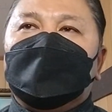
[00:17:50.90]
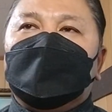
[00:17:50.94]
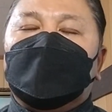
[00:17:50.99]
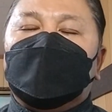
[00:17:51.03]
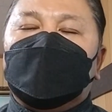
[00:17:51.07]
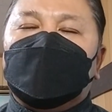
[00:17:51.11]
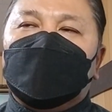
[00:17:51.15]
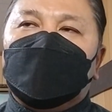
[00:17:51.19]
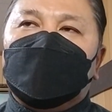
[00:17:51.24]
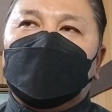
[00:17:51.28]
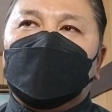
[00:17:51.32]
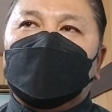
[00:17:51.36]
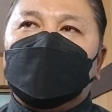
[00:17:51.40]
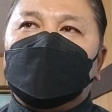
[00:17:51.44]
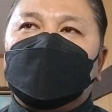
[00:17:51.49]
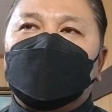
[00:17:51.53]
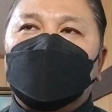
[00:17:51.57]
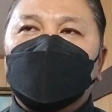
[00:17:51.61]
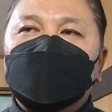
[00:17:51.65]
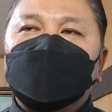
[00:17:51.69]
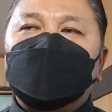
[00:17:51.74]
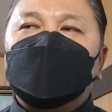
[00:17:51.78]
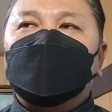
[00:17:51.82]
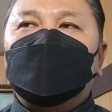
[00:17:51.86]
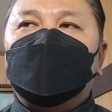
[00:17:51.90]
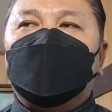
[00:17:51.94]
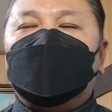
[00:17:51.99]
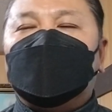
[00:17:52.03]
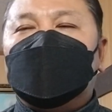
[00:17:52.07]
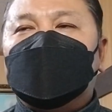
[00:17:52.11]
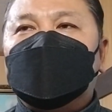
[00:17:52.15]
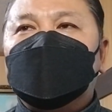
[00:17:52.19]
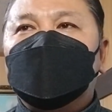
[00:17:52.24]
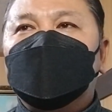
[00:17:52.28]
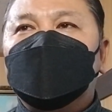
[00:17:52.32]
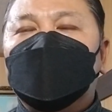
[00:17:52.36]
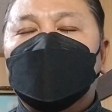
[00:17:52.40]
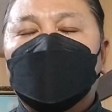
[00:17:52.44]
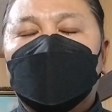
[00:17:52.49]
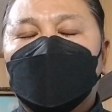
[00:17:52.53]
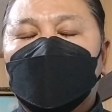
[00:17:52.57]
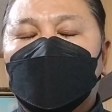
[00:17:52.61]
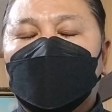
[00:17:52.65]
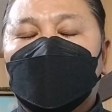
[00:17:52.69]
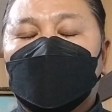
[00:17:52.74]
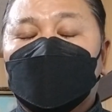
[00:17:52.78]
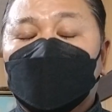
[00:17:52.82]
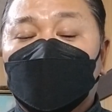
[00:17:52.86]
た。で、そうすると私の逃
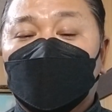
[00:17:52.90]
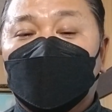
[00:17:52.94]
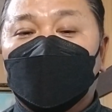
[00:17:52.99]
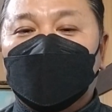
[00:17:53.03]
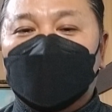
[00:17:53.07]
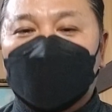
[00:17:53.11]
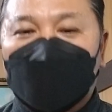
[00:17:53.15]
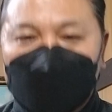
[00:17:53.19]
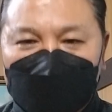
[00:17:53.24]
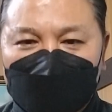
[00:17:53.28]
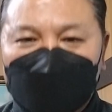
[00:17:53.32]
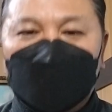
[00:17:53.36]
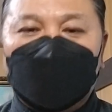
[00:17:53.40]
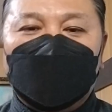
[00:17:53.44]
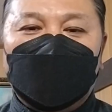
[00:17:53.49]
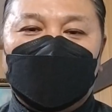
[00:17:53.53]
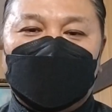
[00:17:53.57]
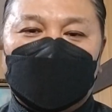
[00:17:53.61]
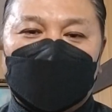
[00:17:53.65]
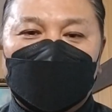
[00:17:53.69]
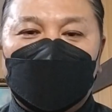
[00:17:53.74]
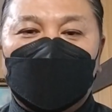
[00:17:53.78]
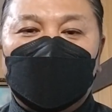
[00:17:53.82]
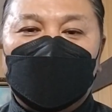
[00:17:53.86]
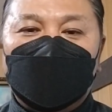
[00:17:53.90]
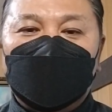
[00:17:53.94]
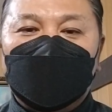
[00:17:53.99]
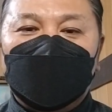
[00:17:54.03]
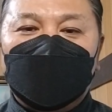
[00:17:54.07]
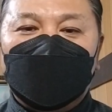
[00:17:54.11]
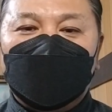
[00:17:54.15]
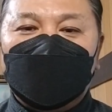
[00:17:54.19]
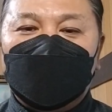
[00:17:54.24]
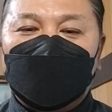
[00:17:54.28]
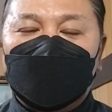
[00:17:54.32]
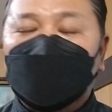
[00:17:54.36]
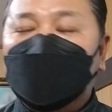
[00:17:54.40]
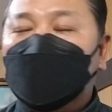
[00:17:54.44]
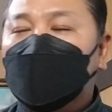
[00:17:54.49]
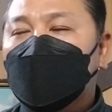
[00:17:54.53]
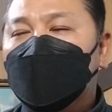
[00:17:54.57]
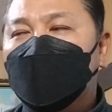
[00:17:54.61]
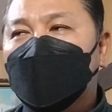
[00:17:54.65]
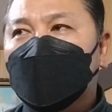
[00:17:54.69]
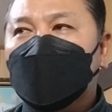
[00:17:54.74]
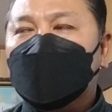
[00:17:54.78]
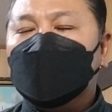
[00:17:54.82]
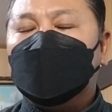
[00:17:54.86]
げ場がもうないじゃないですか。逃
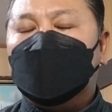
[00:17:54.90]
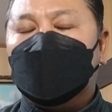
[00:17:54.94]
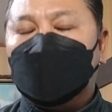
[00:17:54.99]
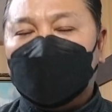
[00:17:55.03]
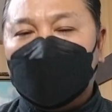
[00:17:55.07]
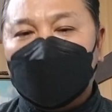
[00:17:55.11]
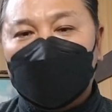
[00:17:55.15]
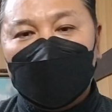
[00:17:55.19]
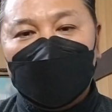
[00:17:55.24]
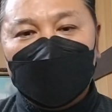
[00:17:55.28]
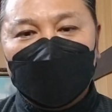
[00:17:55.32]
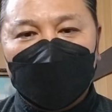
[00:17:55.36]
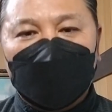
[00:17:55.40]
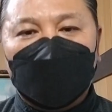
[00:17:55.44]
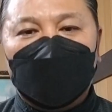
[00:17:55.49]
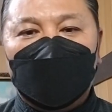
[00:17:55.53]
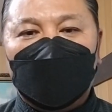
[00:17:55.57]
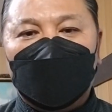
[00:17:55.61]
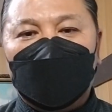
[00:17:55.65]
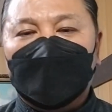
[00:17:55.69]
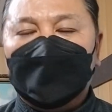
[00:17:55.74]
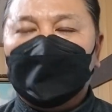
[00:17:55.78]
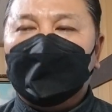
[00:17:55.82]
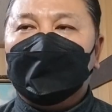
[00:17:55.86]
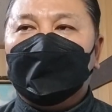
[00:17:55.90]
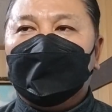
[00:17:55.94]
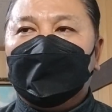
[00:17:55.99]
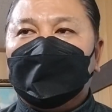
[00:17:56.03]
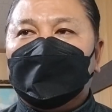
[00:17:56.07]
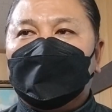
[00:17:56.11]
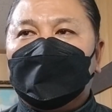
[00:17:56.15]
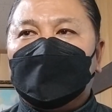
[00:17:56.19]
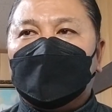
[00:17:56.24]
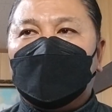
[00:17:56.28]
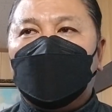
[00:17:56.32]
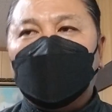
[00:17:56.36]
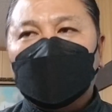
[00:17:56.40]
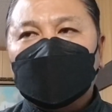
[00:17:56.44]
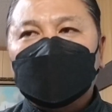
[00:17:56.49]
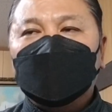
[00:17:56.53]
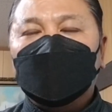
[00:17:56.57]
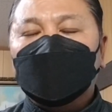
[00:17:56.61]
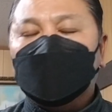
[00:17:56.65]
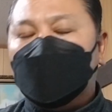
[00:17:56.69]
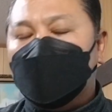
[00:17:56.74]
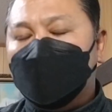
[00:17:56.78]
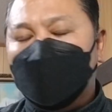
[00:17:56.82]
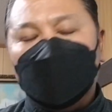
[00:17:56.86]
げ場がなければ、覚
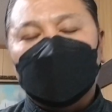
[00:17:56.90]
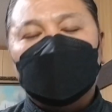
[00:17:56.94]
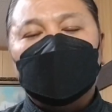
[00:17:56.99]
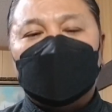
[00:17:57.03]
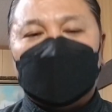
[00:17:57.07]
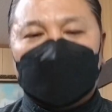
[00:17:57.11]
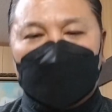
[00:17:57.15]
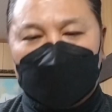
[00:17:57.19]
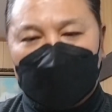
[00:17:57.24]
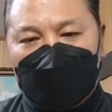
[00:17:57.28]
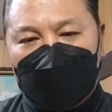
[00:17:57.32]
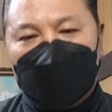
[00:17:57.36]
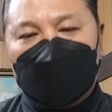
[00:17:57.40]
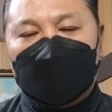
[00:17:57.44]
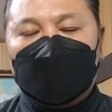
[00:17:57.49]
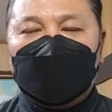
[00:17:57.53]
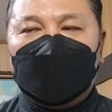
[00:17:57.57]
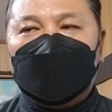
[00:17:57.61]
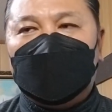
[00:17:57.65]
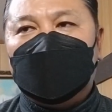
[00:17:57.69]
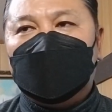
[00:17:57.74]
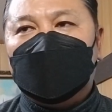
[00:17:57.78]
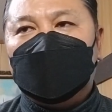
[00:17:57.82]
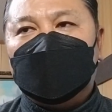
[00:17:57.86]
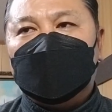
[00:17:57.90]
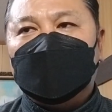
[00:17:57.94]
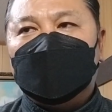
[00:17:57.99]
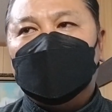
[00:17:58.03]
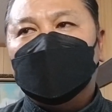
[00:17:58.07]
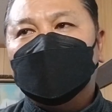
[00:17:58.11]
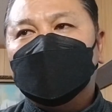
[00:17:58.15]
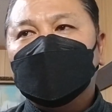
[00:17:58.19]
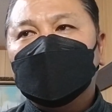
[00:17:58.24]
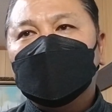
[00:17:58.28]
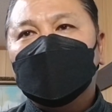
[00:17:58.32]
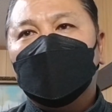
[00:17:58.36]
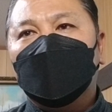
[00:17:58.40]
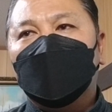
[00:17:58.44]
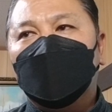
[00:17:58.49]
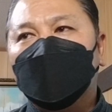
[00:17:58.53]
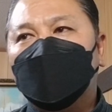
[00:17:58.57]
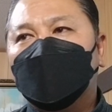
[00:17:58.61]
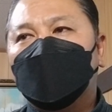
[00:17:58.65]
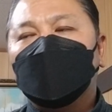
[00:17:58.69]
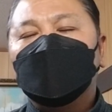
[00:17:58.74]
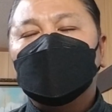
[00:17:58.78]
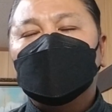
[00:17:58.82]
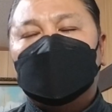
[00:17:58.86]
悟を決めるしかない。自分を
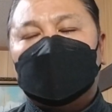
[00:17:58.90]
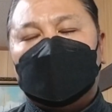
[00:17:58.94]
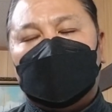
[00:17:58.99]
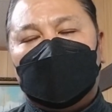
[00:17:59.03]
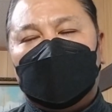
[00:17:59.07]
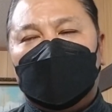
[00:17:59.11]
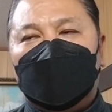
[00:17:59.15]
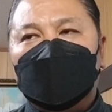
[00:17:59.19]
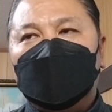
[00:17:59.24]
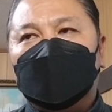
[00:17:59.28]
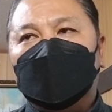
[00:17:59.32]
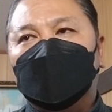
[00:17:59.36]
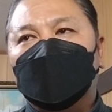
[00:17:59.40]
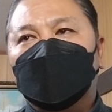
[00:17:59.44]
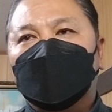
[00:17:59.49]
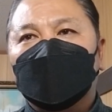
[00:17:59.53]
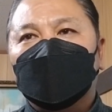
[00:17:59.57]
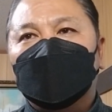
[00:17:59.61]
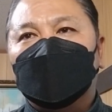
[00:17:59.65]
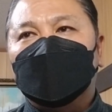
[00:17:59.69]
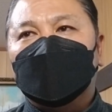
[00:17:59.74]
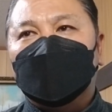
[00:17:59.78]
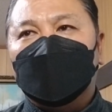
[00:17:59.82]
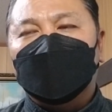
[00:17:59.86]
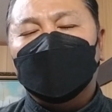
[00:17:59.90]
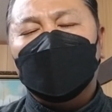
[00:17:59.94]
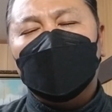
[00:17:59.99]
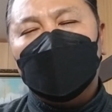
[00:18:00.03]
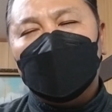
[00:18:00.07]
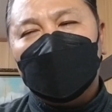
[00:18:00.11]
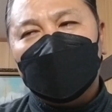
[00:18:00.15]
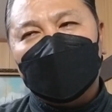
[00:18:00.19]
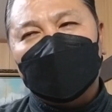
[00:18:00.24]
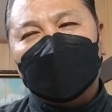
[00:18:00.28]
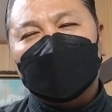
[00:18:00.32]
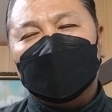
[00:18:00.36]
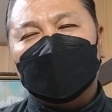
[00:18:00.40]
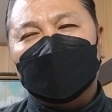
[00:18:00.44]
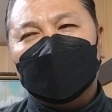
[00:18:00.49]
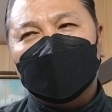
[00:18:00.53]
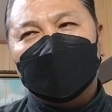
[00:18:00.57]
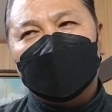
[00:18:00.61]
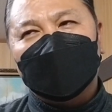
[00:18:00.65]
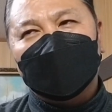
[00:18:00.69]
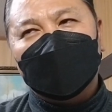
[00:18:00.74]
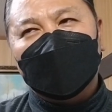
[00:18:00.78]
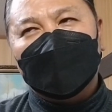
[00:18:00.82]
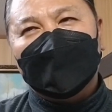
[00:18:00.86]
追い込むしかないって思って、まあ、
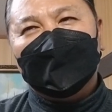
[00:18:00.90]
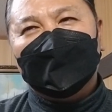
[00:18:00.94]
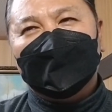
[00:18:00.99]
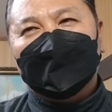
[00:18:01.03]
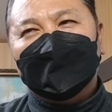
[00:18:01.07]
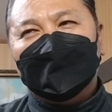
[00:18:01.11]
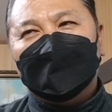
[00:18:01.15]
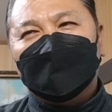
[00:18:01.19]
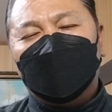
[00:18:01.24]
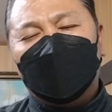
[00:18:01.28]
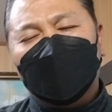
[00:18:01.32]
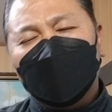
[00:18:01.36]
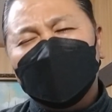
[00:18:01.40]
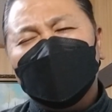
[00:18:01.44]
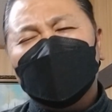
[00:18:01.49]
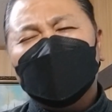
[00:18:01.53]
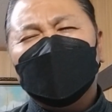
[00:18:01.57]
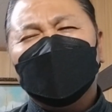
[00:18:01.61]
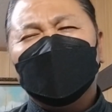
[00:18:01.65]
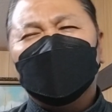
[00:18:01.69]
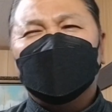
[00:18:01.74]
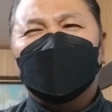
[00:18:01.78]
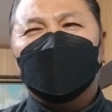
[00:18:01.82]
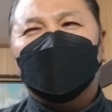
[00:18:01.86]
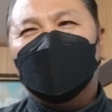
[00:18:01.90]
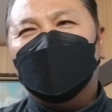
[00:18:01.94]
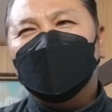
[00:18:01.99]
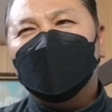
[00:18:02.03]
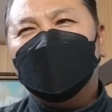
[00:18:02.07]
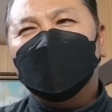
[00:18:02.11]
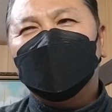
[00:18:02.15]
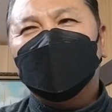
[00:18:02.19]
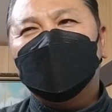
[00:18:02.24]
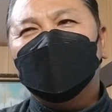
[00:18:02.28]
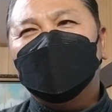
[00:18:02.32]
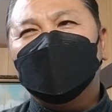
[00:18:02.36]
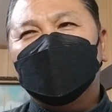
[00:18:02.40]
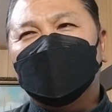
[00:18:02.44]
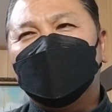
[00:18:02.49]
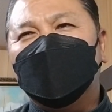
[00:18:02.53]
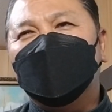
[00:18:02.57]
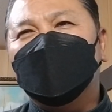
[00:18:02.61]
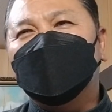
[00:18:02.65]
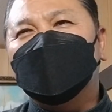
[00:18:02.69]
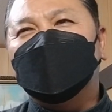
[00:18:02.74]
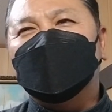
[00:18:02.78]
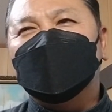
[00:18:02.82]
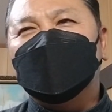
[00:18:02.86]
それまでもそういう
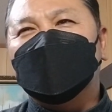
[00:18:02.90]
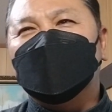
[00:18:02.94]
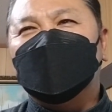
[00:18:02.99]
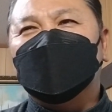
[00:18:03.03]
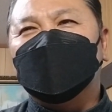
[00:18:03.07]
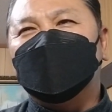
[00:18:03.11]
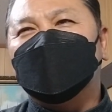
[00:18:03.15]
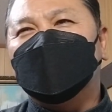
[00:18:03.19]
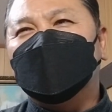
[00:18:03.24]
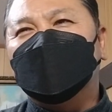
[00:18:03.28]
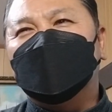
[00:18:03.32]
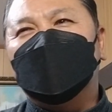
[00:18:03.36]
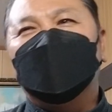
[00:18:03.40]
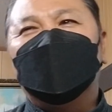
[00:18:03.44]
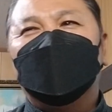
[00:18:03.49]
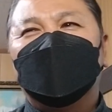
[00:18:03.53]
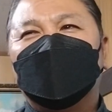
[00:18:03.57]
境地に自分で